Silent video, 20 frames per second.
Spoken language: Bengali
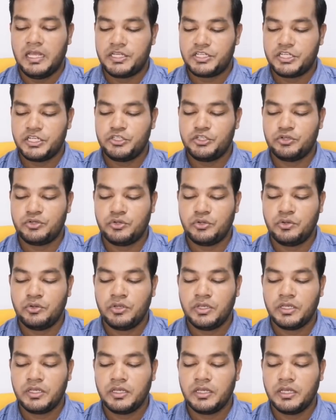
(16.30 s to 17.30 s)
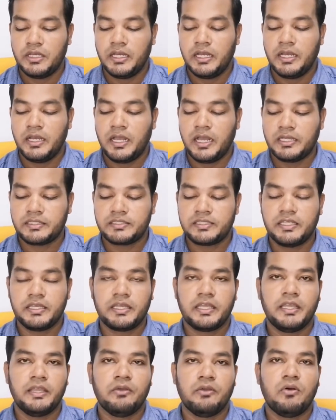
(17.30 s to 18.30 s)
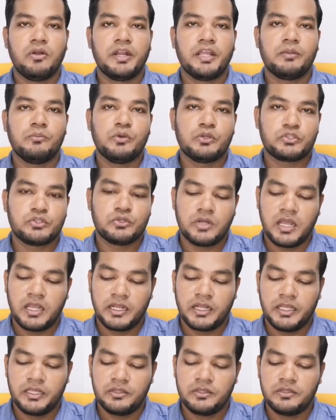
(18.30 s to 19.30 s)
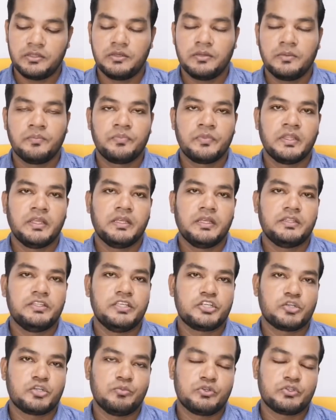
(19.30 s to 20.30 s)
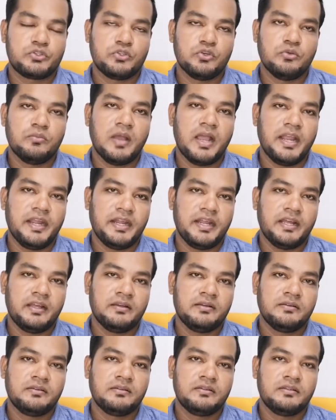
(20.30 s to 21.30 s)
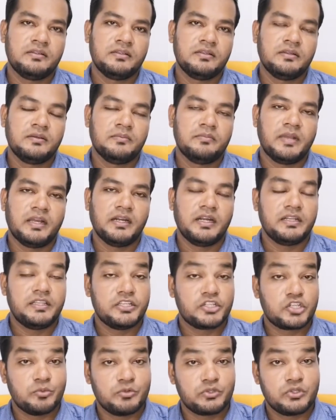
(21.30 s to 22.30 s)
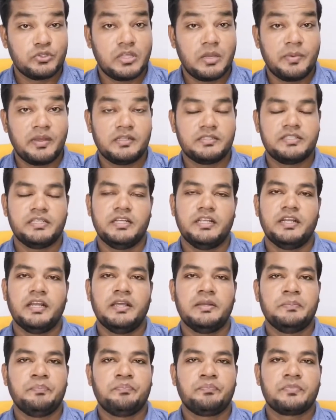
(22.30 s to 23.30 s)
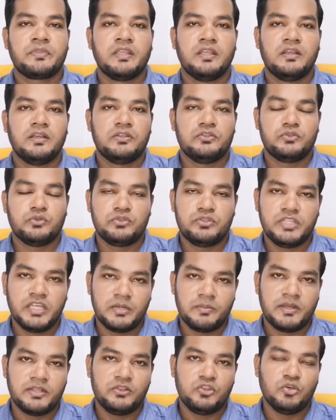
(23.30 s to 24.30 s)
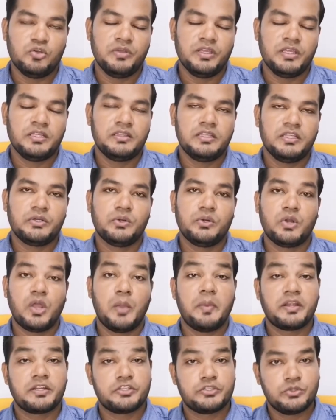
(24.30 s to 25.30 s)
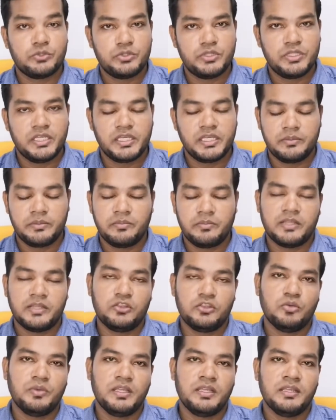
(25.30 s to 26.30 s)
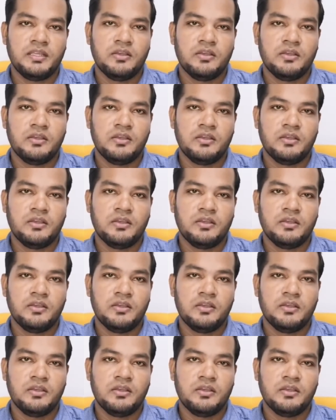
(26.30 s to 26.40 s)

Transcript: সেজন্য আজ থেকে অনেক বছর আগে যে সমস্ত ভাইরা বাংলার যে সমস্ত দামাল ছেলেরা যুদ্ধের মাধ্যমে দীর্ঘ নয় মাস যুদ্ধের মাধ্যমে